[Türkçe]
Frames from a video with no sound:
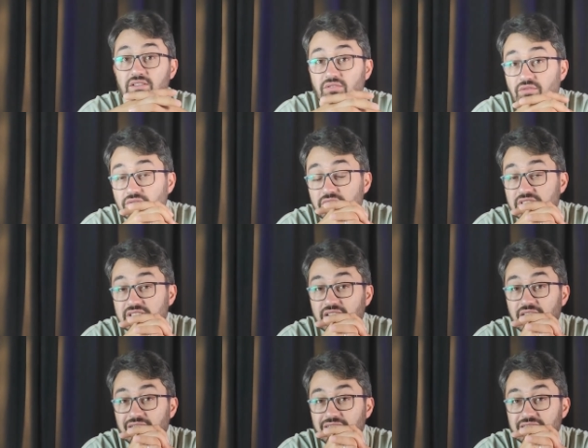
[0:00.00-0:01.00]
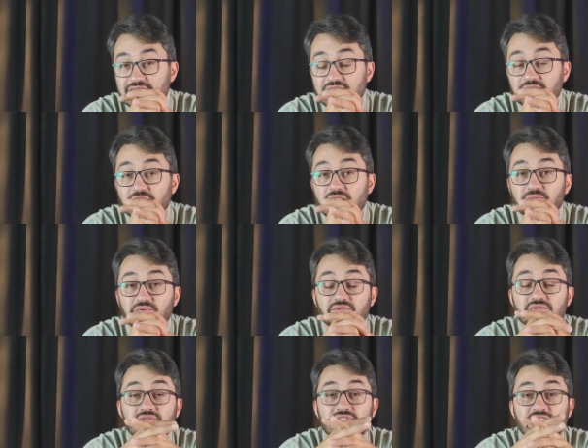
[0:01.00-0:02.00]
Onun için kardeşlerim ne
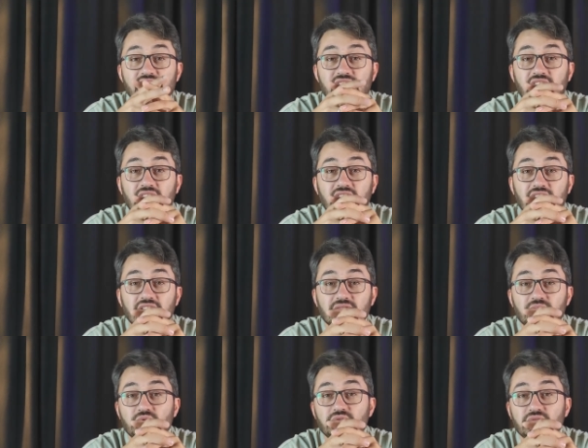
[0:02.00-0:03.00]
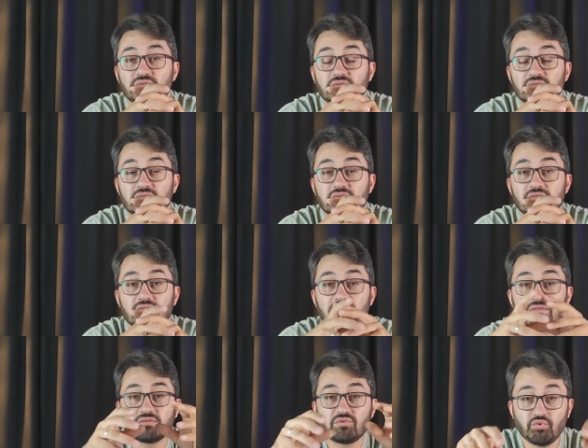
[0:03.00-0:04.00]
yapıyoruz? İnşallah bu
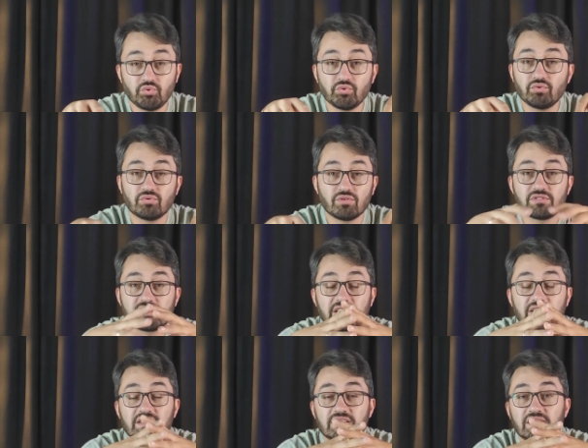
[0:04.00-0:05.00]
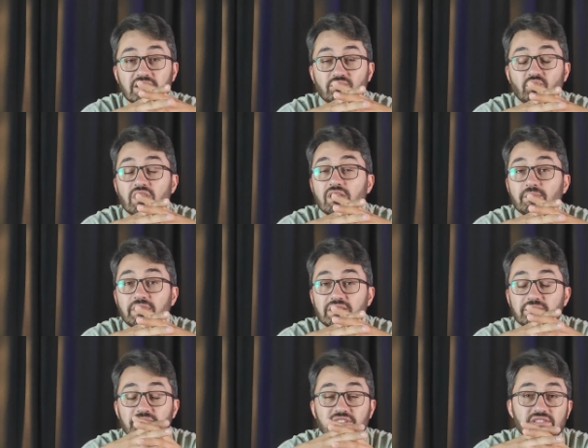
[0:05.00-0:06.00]
gün özellikle Muharrem
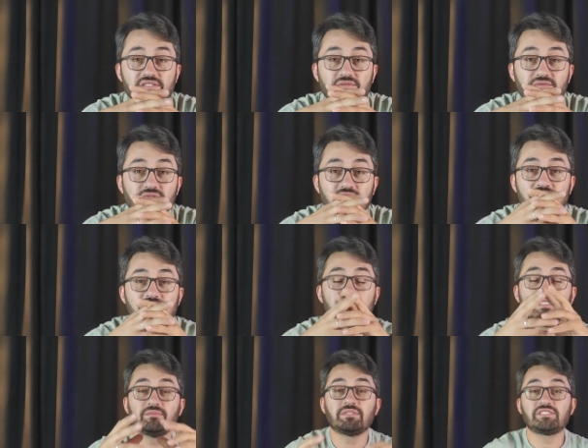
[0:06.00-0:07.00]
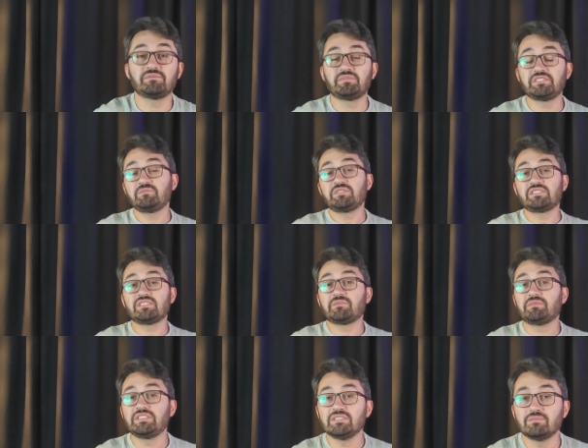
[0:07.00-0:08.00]
ayının birinci günü Hicri yılbaşı bizim için de
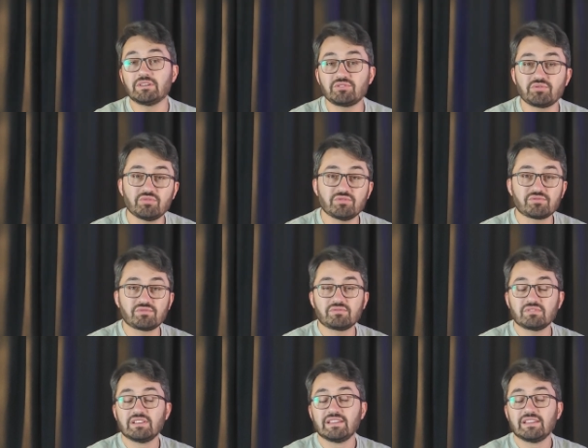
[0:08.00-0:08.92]
bir yılbaşı olsun.